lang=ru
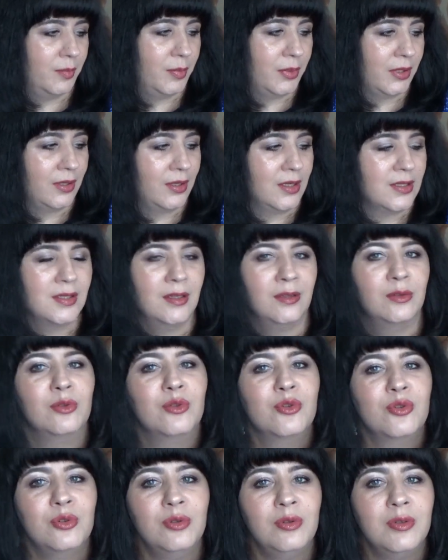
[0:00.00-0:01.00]
Прекрасно
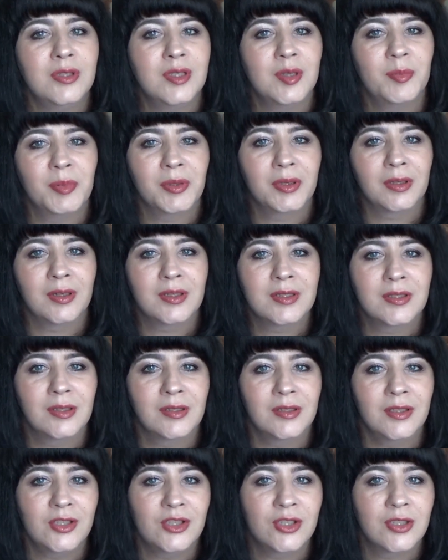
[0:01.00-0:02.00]
тушуется, прекрасно
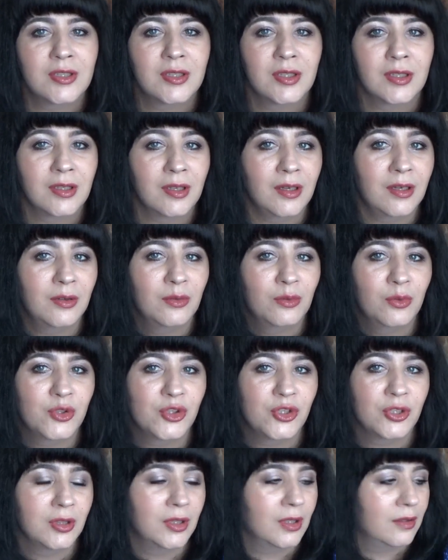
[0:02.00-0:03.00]
держится, я
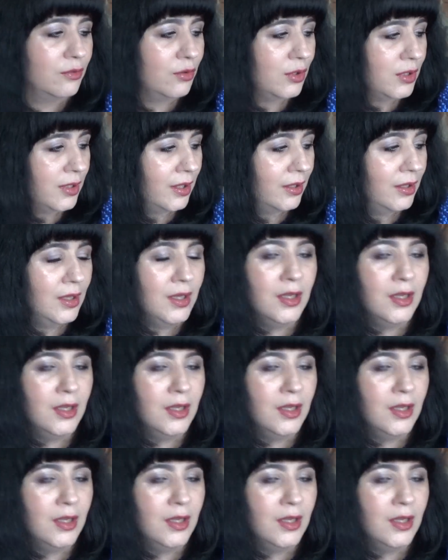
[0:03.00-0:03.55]
очень довольна.